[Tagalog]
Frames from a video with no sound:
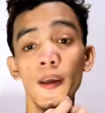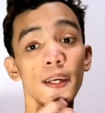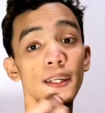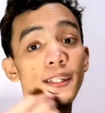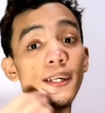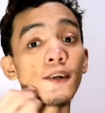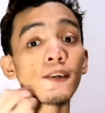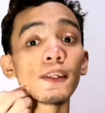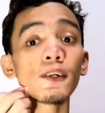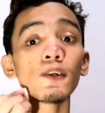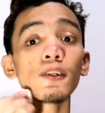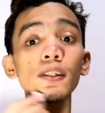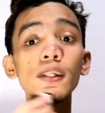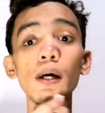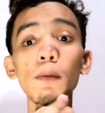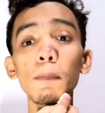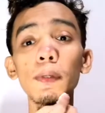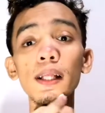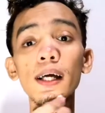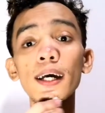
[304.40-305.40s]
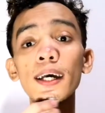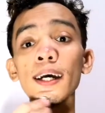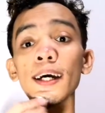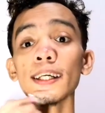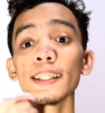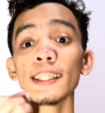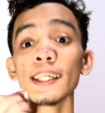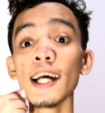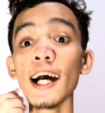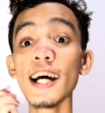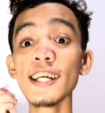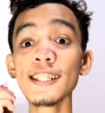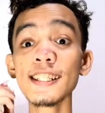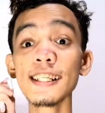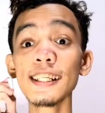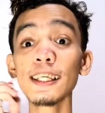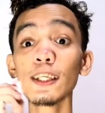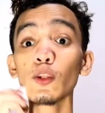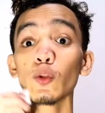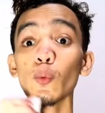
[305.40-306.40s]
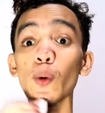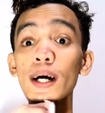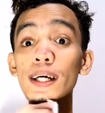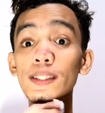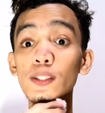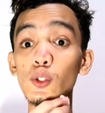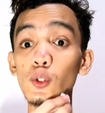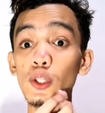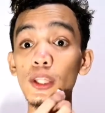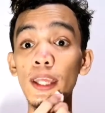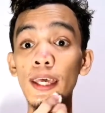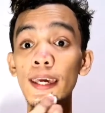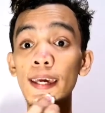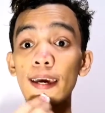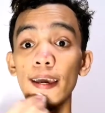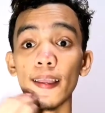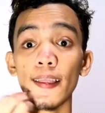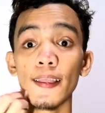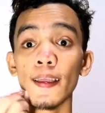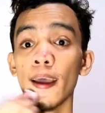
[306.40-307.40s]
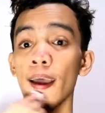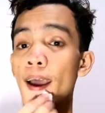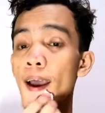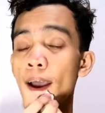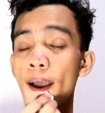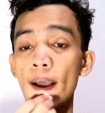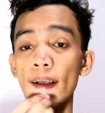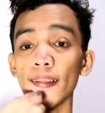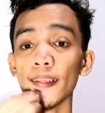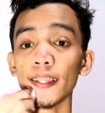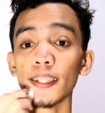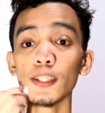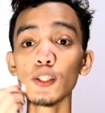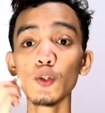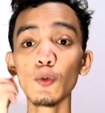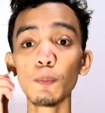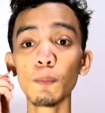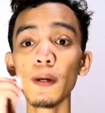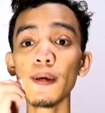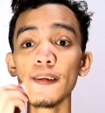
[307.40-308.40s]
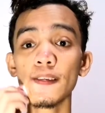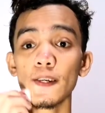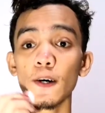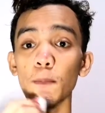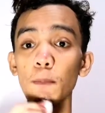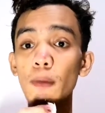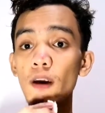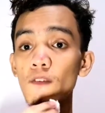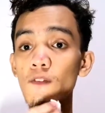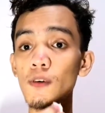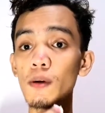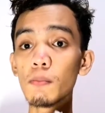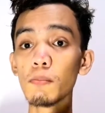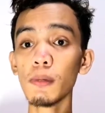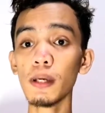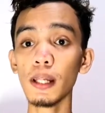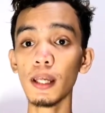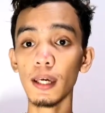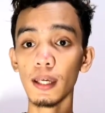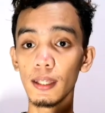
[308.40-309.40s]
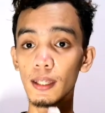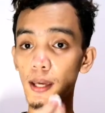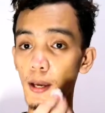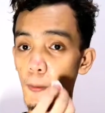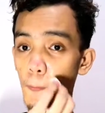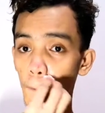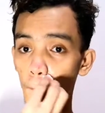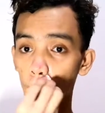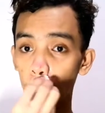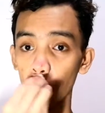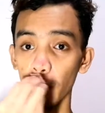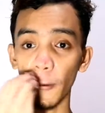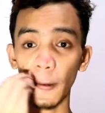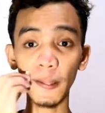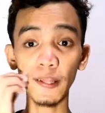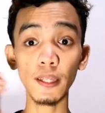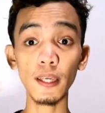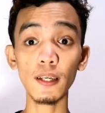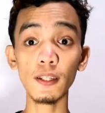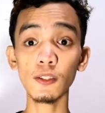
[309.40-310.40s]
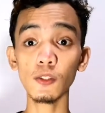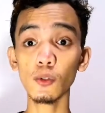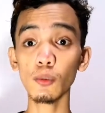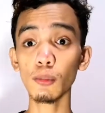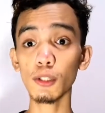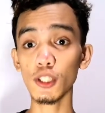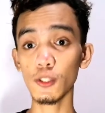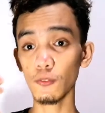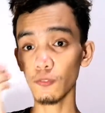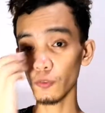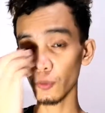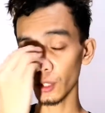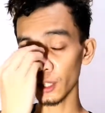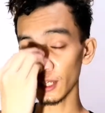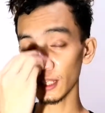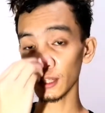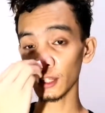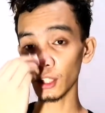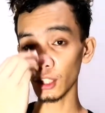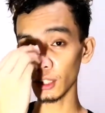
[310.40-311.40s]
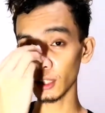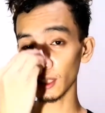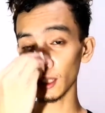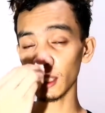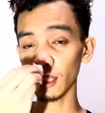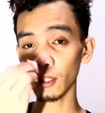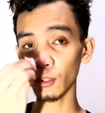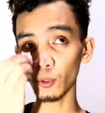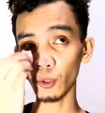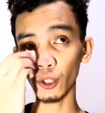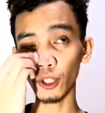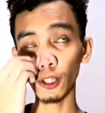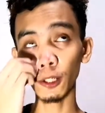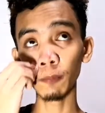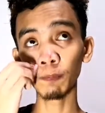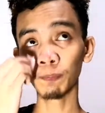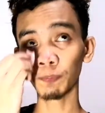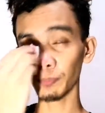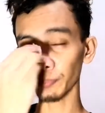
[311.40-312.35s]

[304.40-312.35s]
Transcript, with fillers: Shoutout nga pala kay Ate Ashley Tuason. Ayan. New face of Ever Bilena. And thank you so much for entertaining or